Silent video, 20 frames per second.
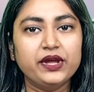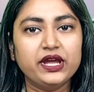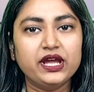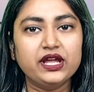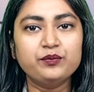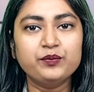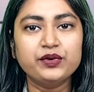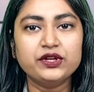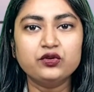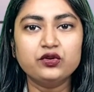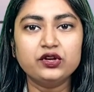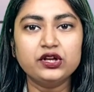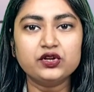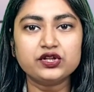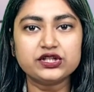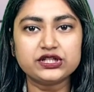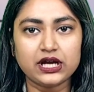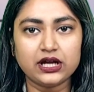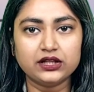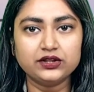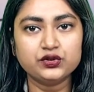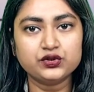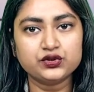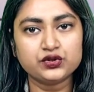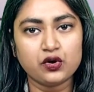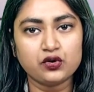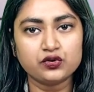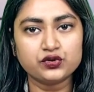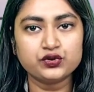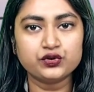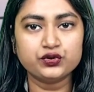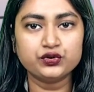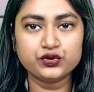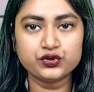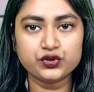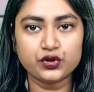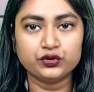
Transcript: বিএনপি দলীয় সাত সংসদ